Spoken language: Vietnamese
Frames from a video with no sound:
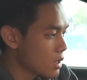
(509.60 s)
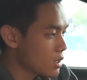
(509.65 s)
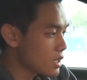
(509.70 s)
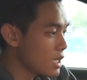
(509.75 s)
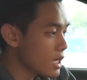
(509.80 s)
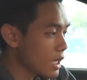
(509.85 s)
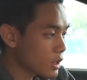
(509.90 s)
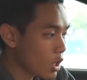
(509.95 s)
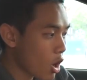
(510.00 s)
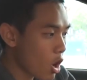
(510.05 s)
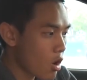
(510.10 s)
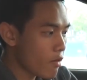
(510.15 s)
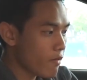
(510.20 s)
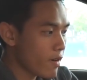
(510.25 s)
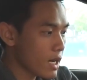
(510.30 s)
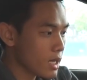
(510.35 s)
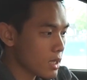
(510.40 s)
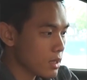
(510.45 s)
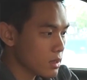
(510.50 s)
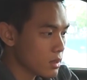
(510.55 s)
rất là to
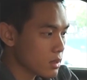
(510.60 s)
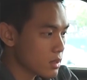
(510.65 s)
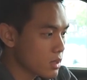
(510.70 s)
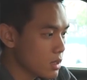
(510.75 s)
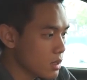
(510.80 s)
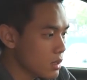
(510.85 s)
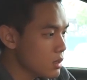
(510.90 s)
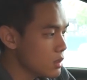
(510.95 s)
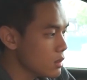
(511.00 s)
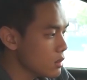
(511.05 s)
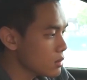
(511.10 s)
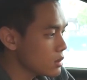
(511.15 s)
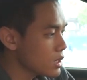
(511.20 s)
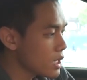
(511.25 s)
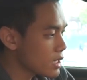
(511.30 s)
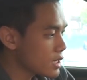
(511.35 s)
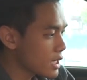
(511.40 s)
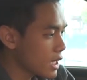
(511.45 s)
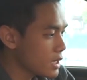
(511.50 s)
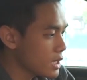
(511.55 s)
và chữ
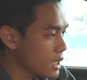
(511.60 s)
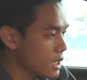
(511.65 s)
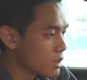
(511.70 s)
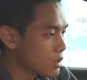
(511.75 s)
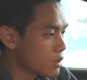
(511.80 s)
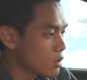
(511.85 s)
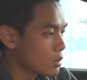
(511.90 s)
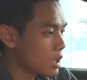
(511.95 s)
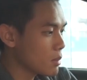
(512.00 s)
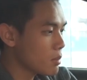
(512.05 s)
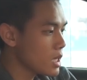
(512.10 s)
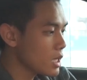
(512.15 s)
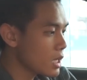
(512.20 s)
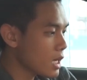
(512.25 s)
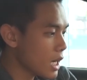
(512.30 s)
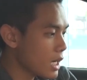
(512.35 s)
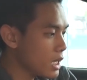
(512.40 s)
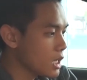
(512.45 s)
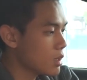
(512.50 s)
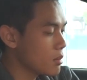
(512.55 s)
rất là dễ nhìn chúng ta biết
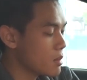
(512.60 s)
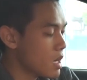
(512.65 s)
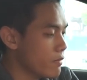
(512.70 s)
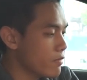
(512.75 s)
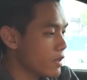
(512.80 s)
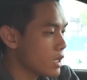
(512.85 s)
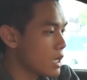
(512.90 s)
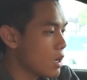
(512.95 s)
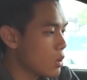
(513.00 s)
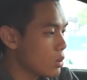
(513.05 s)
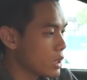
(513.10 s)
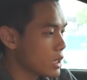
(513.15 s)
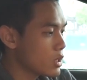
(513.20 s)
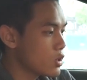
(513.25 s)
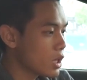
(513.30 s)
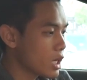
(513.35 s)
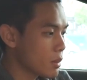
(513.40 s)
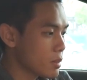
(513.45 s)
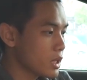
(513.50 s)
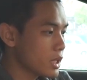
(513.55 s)
ngay được bấm vào đâu thì
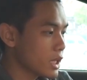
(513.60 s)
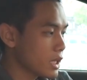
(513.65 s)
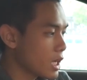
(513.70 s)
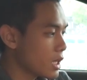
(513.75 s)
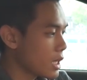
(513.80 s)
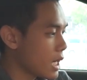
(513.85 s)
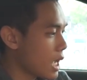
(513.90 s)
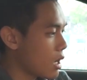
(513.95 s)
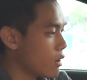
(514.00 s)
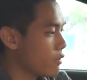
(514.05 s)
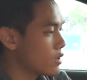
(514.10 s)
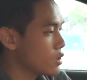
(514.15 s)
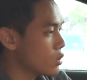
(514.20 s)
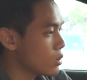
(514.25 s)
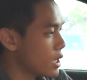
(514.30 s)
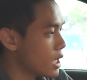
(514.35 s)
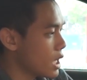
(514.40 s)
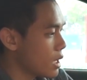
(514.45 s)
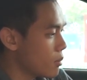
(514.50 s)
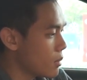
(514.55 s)
truy cập những tính năng nào ví
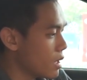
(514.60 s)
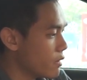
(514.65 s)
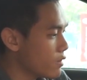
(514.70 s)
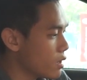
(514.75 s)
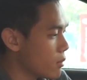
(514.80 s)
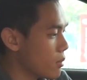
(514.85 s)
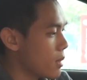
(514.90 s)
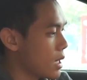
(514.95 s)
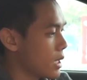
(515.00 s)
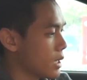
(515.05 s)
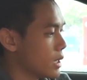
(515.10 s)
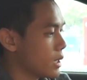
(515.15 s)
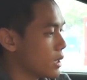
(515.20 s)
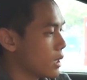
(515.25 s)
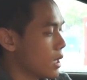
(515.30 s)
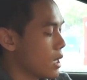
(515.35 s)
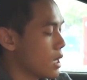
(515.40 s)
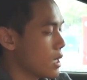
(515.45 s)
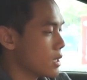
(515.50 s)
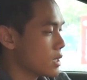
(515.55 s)
dụ đây là bấm vào màn
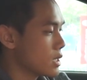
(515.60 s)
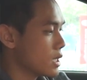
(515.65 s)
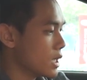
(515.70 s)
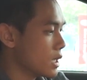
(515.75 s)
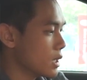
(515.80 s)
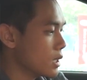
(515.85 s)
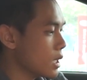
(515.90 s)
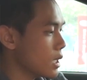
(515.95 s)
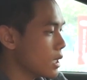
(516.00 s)
hình à, chính